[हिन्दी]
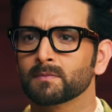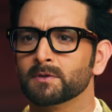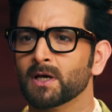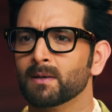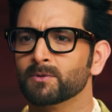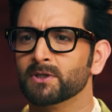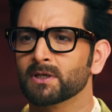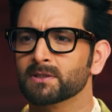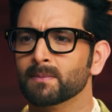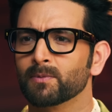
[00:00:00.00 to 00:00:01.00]
यहां मुझे
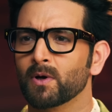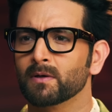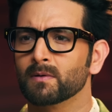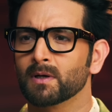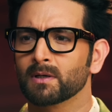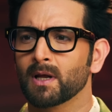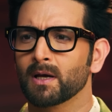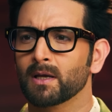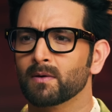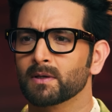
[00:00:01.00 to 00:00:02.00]
किस एम्प्लॉय को रखना
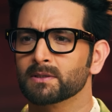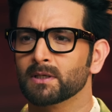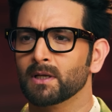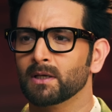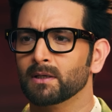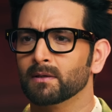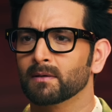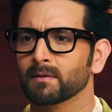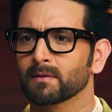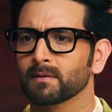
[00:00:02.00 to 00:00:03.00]
है और किसे नहीं
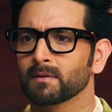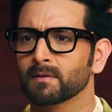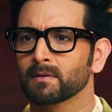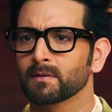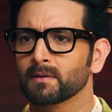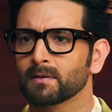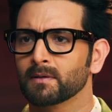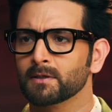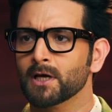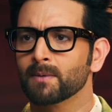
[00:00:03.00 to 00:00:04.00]

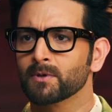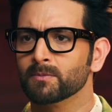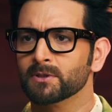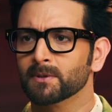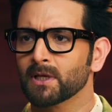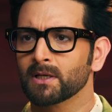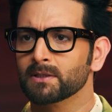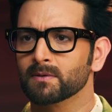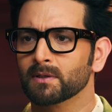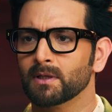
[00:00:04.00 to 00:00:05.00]
ये आपको मुझे बताने की
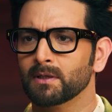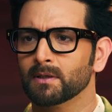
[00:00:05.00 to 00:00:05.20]
जरूरत नहीं